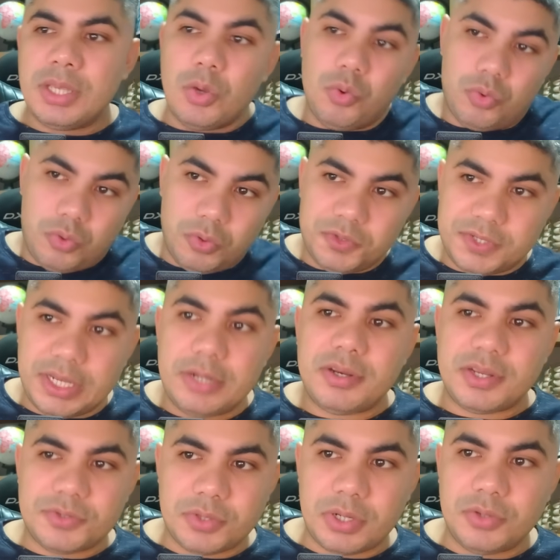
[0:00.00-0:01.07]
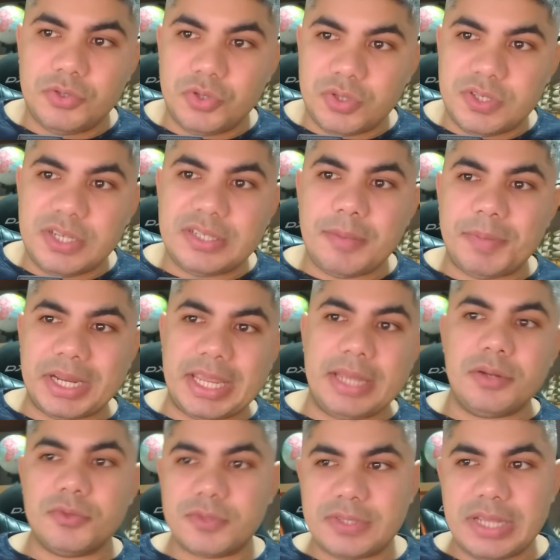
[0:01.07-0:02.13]
Que o Conselho Nacional de Justiça, para
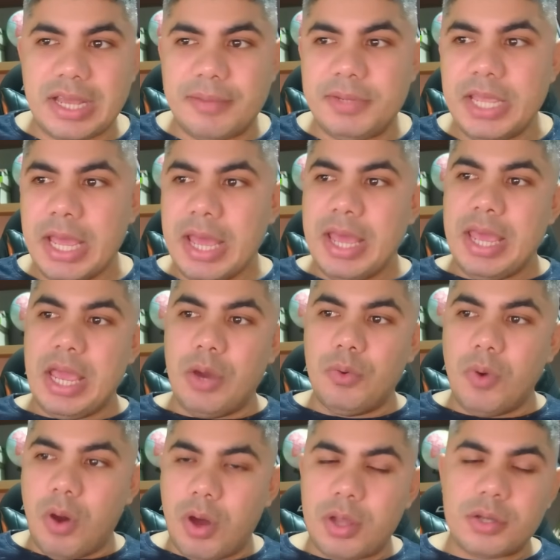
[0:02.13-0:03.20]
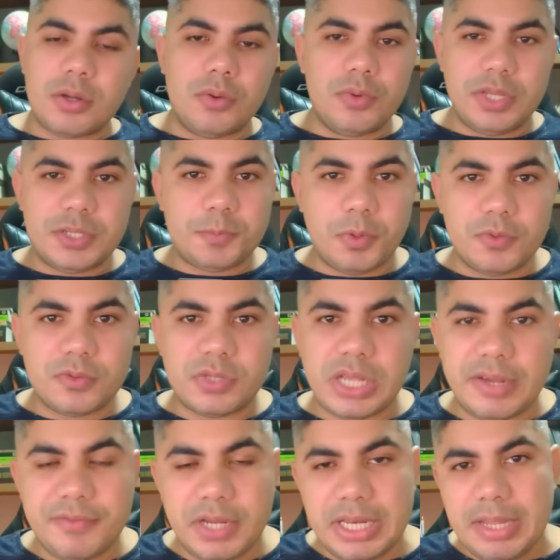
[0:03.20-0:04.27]
quem não sabe, é o órgão
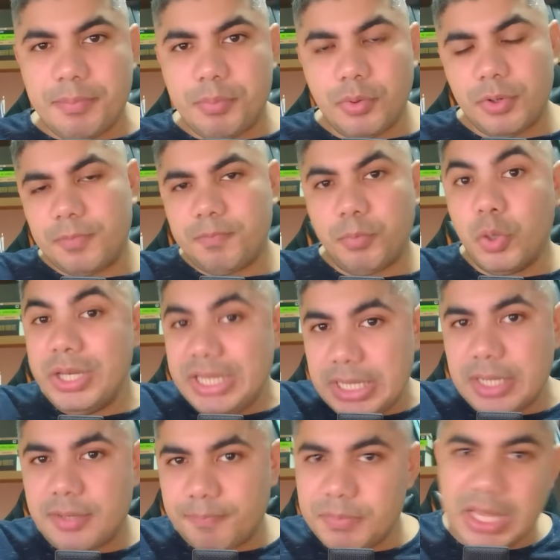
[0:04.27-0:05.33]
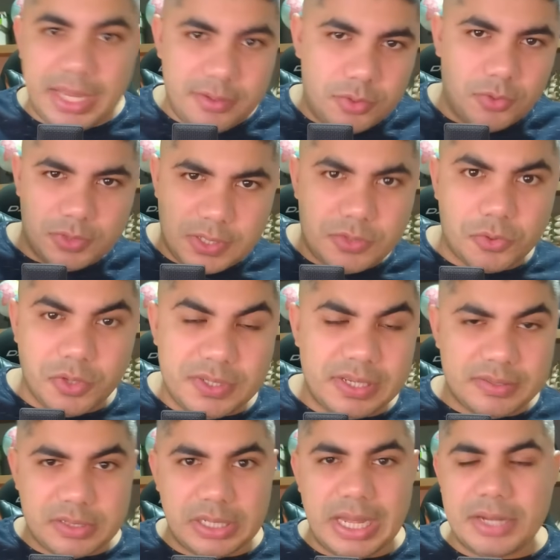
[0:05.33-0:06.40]
responsável ali por punir, dentre outras
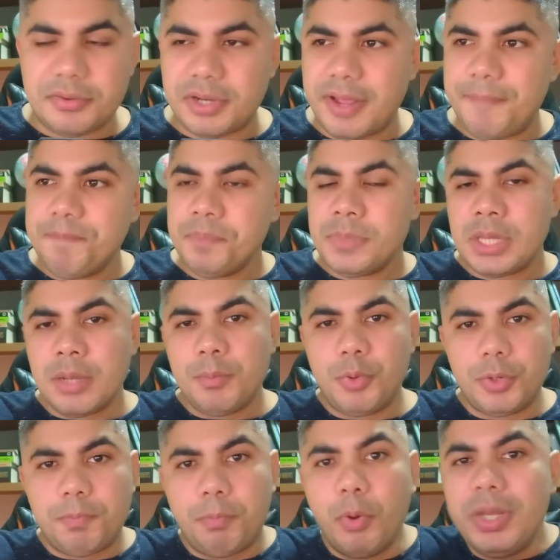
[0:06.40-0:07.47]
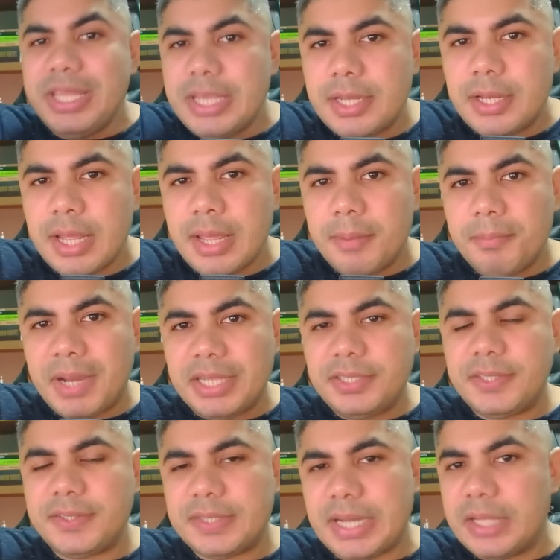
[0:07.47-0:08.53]
coisas, claro, né? por punir
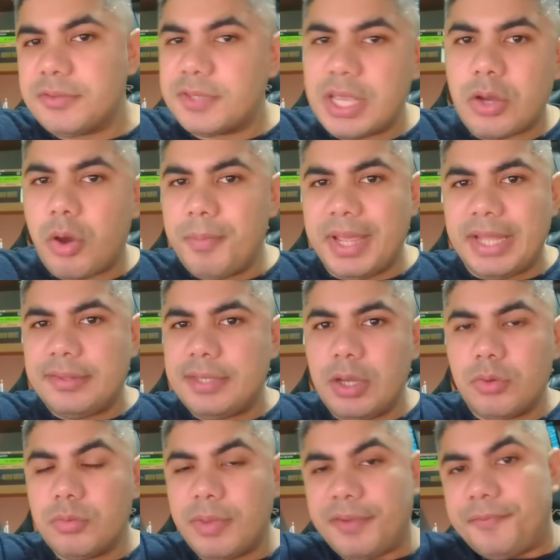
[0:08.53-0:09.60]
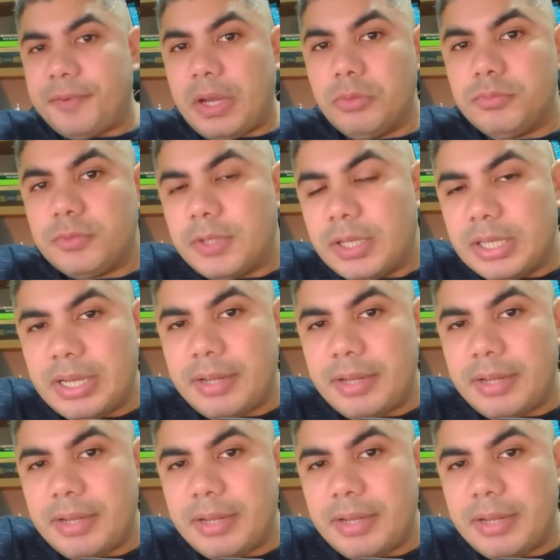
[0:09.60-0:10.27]
magistrados que cometem alguma falta,